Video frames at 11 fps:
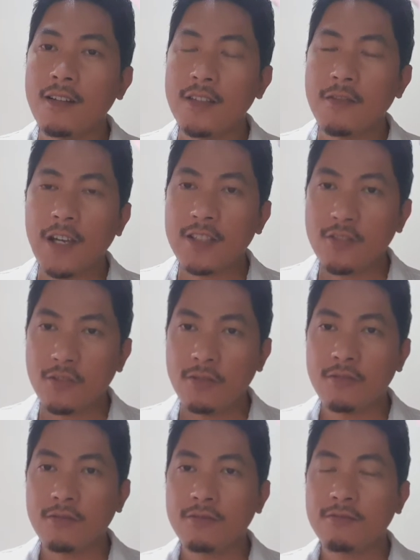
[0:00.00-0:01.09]
device ko.
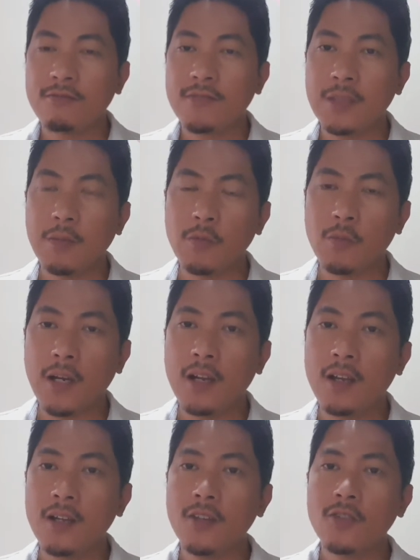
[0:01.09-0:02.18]
Di ba po ba?
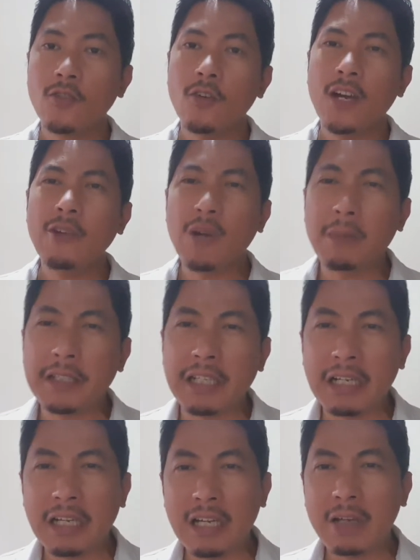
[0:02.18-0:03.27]
So, ano nga ba
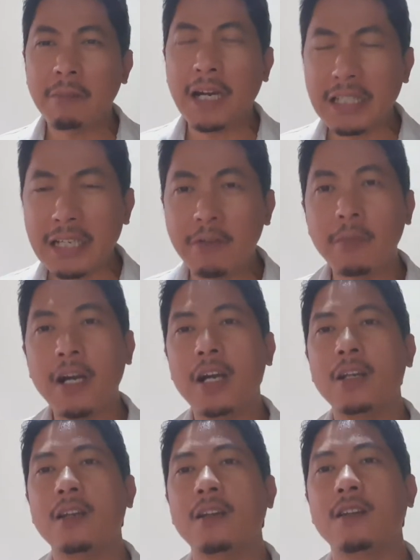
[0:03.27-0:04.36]
talaga? Bakit nga ba
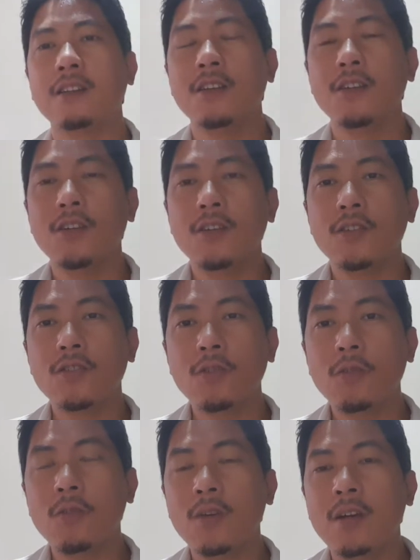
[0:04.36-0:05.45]
mahal?
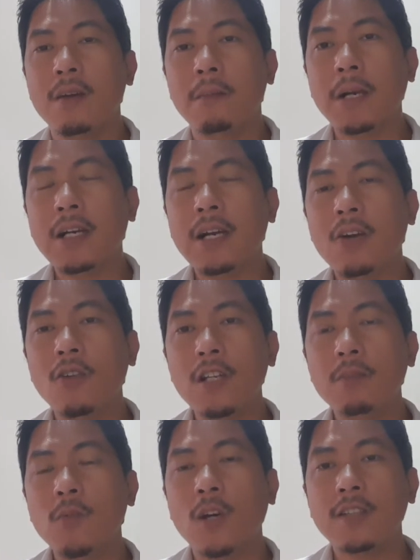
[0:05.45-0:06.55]
So, pagka
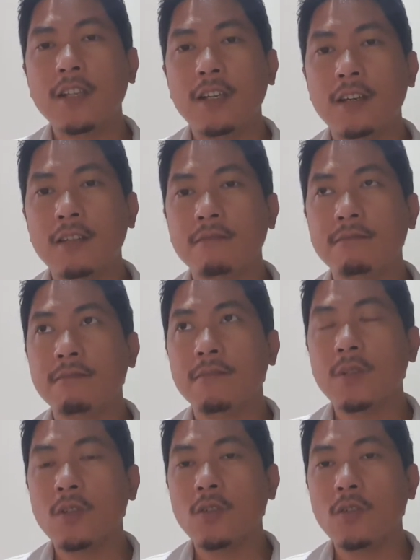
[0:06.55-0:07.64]
OLED po kasi,
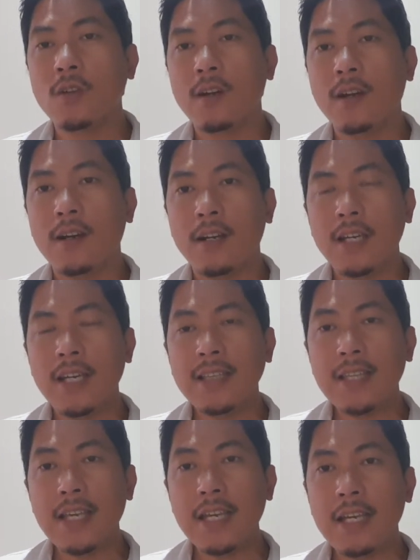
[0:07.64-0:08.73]
uh, it,
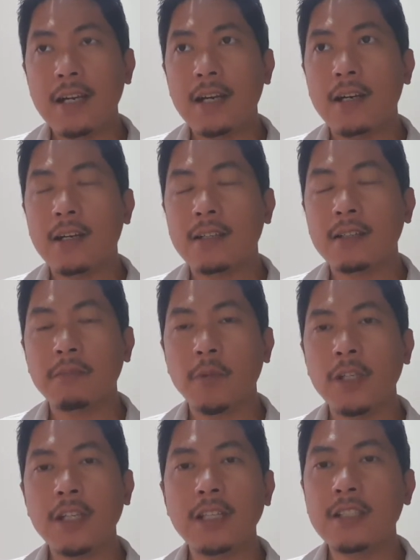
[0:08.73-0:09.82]
uh,
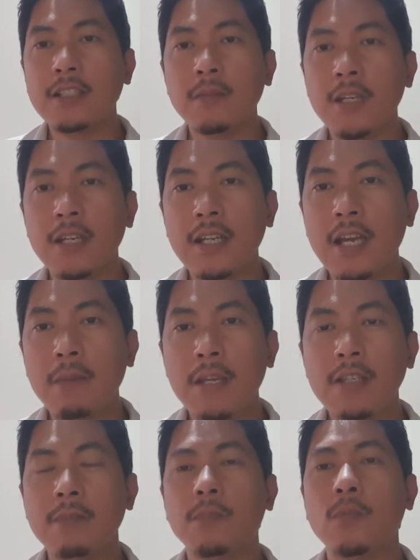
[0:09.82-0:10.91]
pwede natin sabihin na
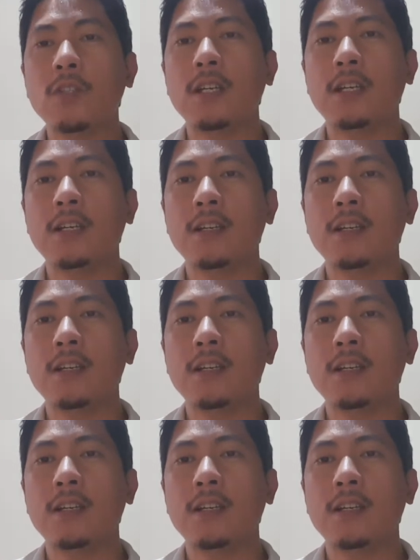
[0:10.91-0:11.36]
emissive po siya.